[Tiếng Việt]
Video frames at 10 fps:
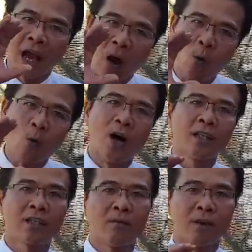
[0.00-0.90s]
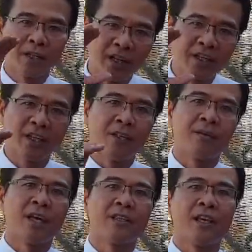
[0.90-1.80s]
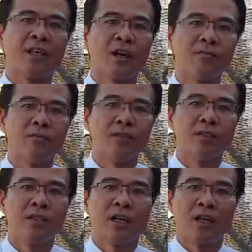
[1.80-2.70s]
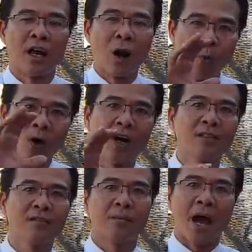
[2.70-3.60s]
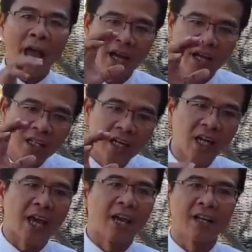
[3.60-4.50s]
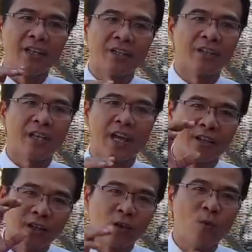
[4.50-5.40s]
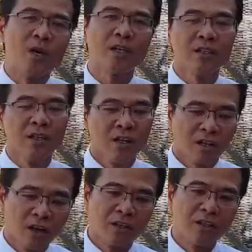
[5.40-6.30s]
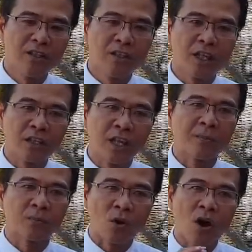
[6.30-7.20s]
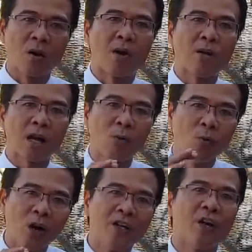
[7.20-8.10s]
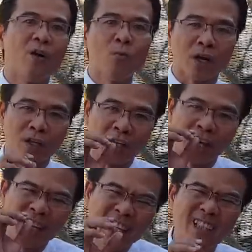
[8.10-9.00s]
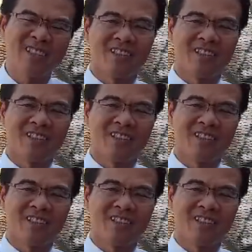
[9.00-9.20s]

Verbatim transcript: Hầu hết, không phải riêng gì anh chị không, à, hầu hết và bản thân ngân hàng là cái người cho vay người ta cũng biết. Có những doanh nghiệp toàn báo cáo huề vốn hoặc lời ít.